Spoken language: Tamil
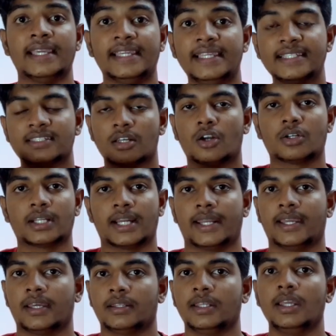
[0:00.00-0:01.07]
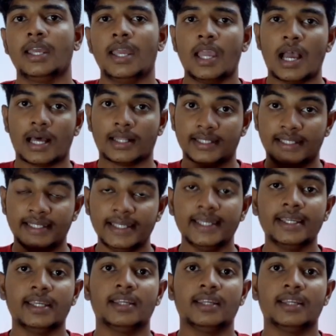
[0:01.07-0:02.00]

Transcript: இ e ஸ்லாட் கிடையாது அந்த இ